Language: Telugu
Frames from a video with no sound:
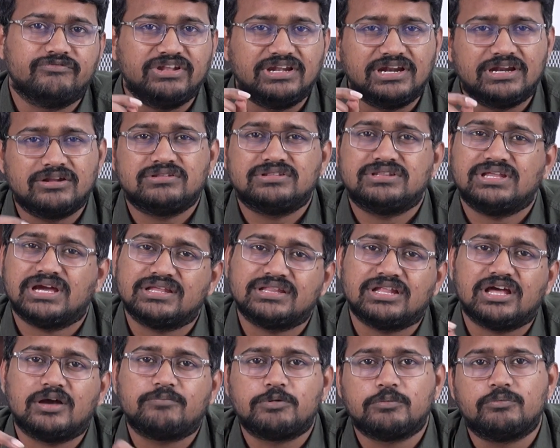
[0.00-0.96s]
విలీనం
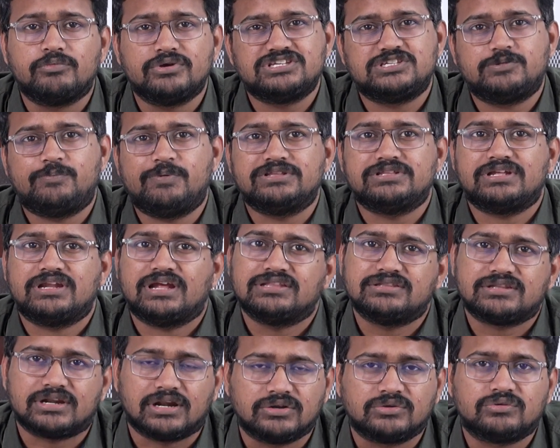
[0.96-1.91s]
దాదాపు ముగిసిపోయిందని
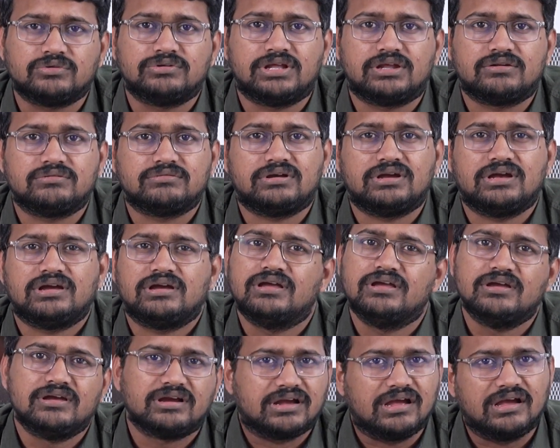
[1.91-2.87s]
అందరూ అనుకున్నారు
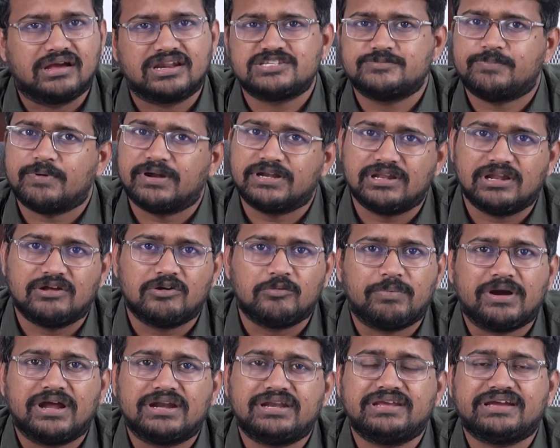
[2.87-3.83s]
కాంగ్రెస్ పార్టీలో ఆమె
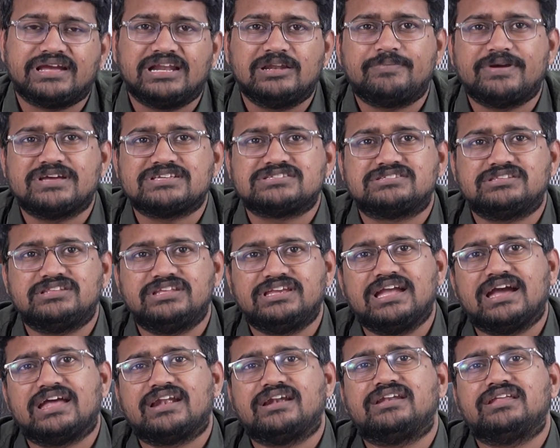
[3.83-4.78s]
పార్టీ కలిపేస్తుంది
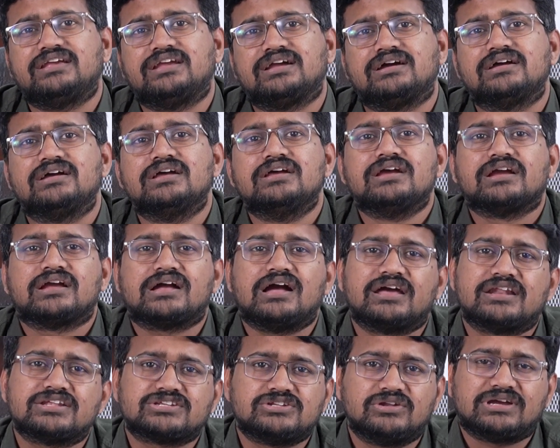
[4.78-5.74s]
గ్యారంటీగా
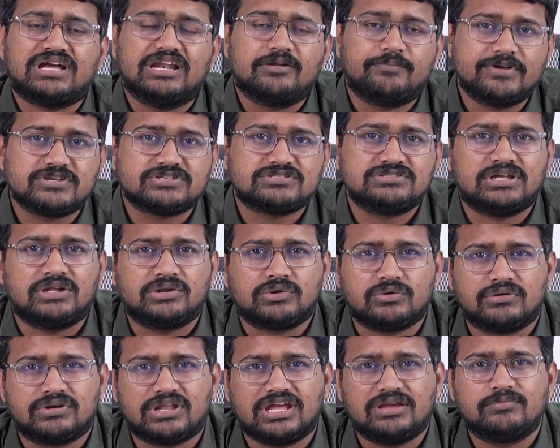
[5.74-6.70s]
కాంగ్రెస్లో కలిపేస్తుంది
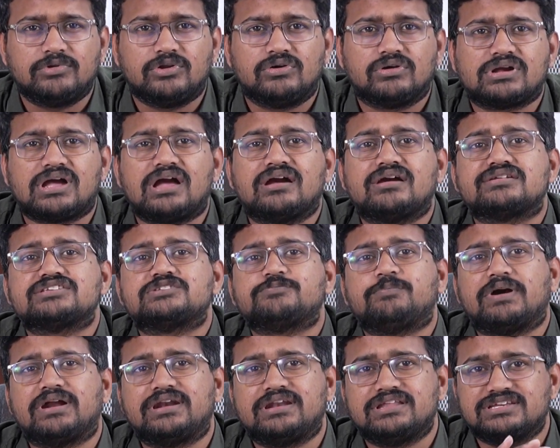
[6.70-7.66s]
అనుకున్న టైంలో కాంగ్రెస్
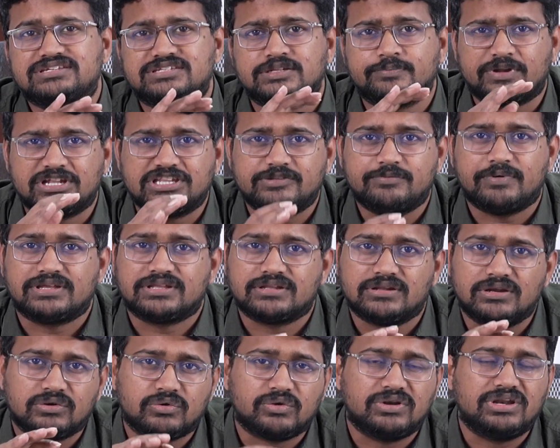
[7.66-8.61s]
పార్టీ చేసిన
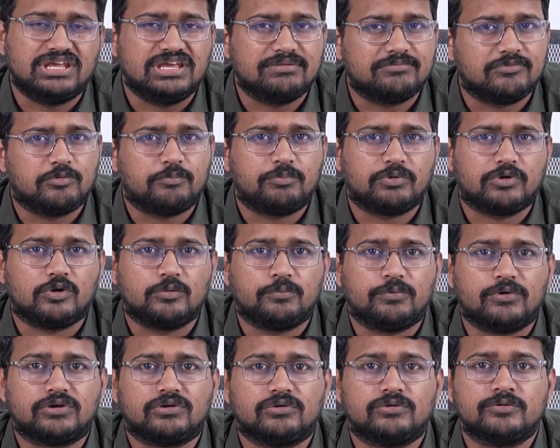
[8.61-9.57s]
ప్రతిపాదనలు కొన్ని ఏమి
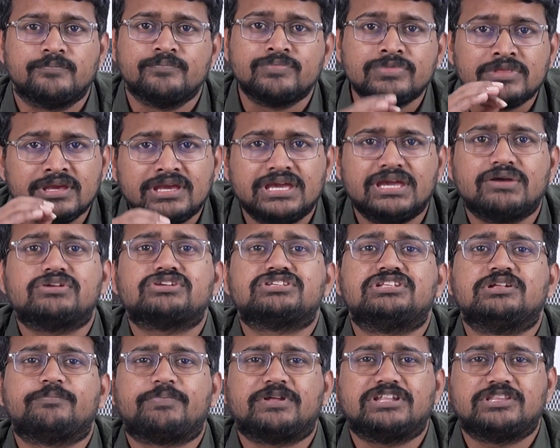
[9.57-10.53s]
ఒప్పుకోకపోవటం
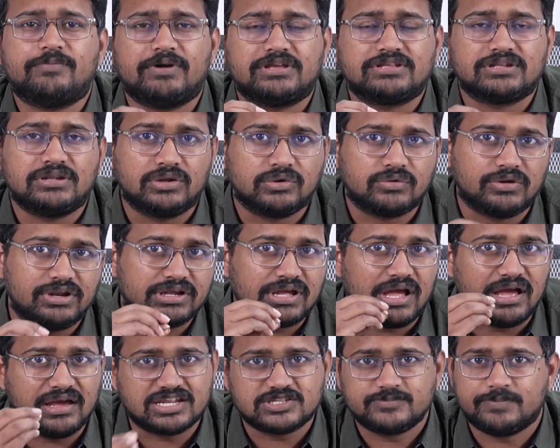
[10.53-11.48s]
ఈయన ప్రతిపాదనలు కొన్ని
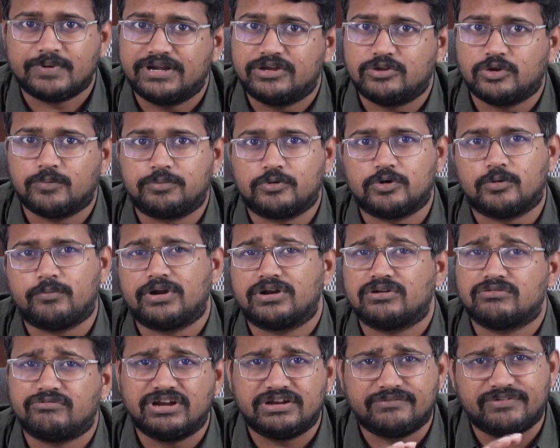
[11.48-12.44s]
కాంగ్రెస్ పార్టీ
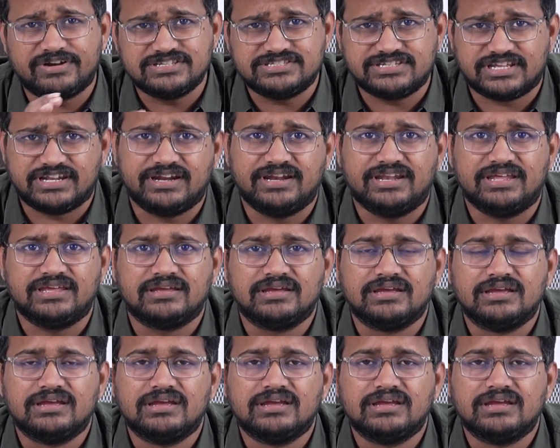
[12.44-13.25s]
ఒప్పుకోపోవడం వంటివంటి జరిగినాయి